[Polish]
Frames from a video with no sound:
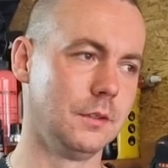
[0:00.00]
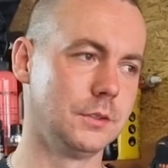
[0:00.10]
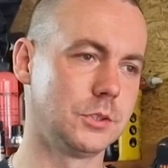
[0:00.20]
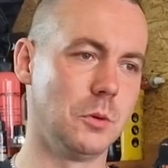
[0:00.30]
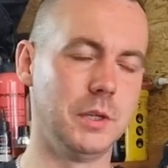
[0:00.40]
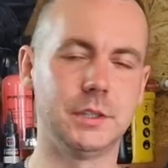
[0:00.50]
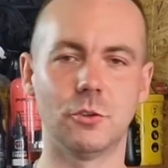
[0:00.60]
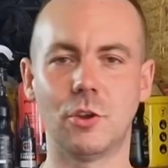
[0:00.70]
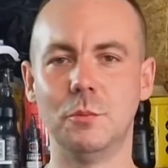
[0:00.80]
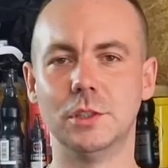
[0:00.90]
Z
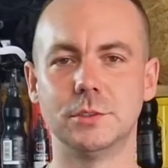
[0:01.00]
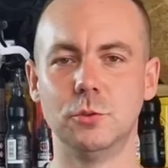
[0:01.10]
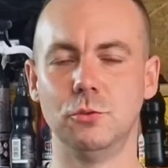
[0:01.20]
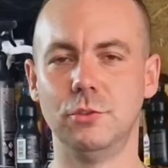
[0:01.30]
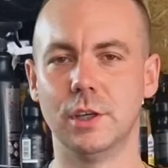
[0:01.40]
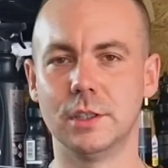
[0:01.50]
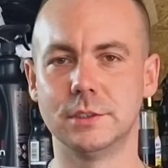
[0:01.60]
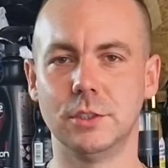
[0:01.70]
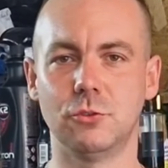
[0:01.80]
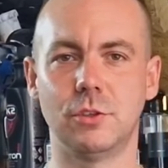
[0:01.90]
komentarzami jest różnie,
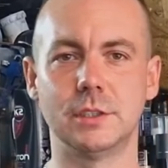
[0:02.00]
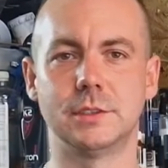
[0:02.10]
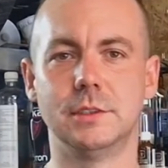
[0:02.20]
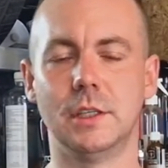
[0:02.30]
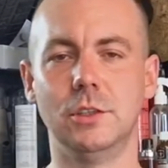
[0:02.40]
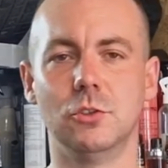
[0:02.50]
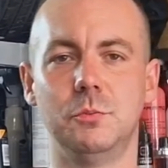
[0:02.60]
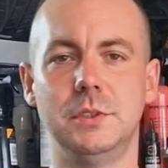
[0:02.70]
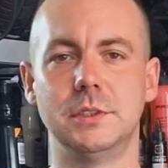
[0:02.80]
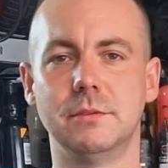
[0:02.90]
raz jest czas na nie
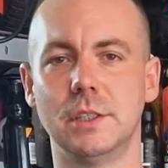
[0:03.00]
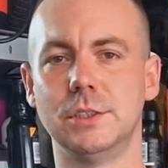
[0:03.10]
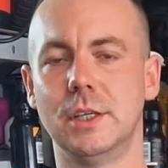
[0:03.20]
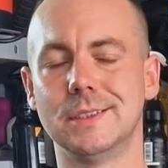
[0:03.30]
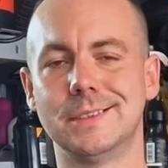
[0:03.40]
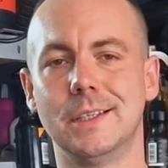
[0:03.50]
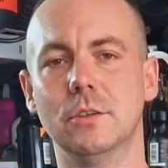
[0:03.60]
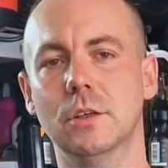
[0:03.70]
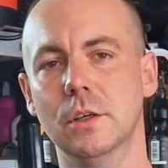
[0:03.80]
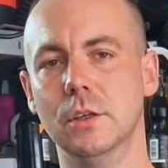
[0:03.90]
odpisywać, raz
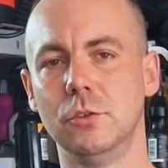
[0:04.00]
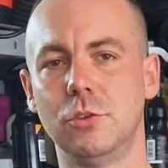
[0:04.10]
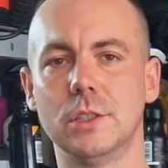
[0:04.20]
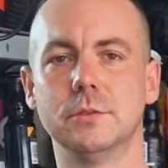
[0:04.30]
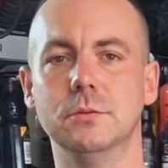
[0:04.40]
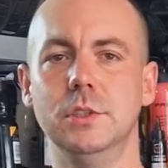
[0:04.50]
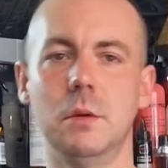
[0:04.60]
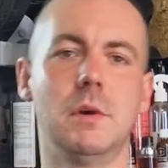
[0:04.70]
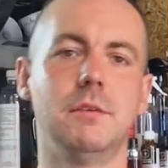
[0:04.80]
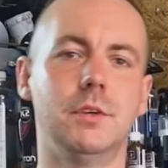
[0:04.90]
tego czasu
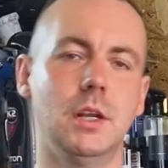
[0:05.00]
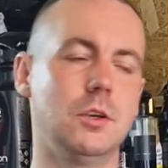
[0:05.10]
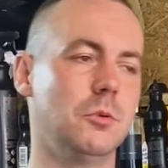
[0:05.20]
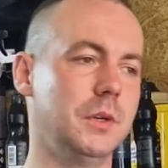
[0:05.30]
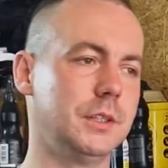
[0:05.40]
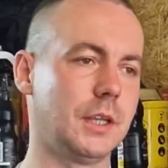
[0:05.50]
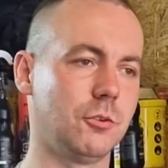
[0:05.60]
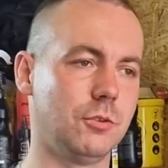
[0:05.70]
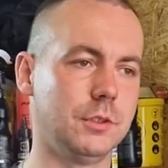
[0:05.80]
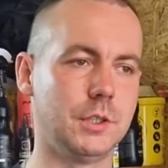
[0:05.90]
nie ma, wiele
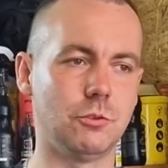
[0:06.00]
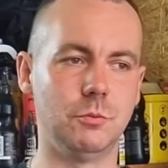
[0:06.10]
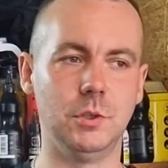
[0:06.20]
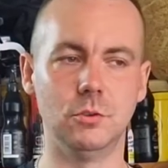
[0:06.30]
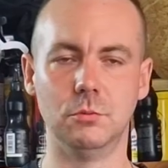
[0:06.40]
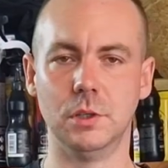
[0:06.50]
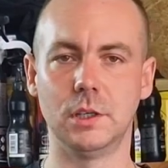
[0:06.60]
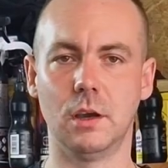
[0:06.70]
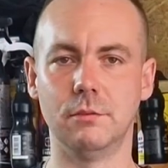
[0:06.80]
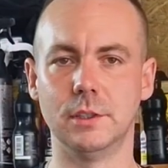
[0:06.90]
komentarzy też mi
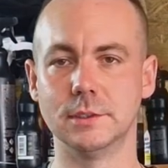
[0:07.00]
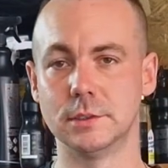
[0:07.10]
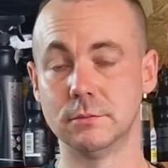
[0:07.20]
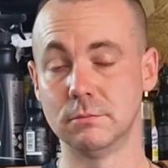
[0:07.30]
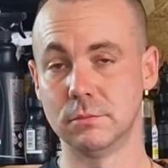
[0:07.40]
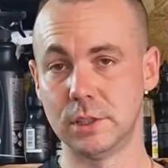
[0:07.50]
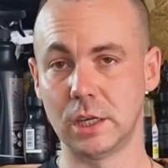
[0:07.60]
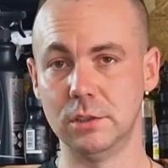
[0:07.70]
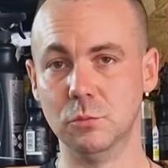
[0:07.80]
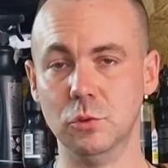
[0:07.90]
umyka, więc
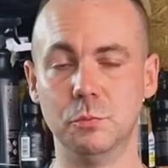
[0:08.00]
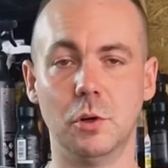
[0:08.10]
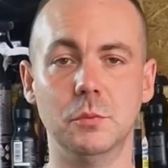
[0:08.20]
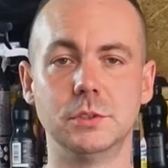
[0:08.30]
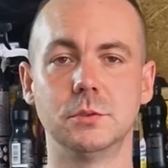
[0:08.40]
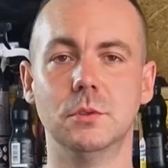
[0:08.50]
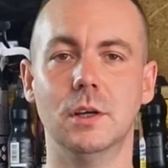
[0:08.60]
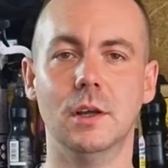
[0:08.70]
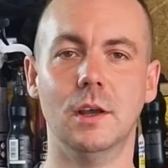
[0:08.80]
taki mój pomysł,